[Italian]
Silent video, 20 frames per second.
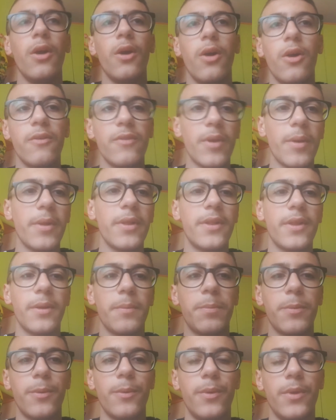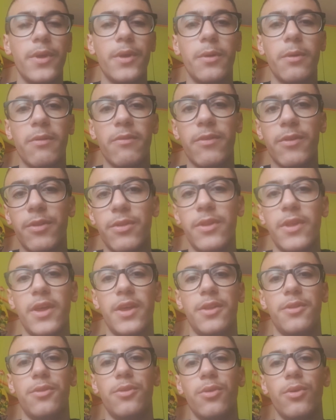Ovviamente poi, come vi ho
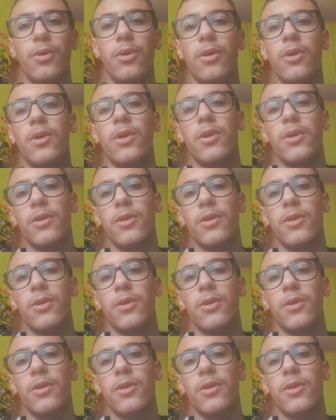detto,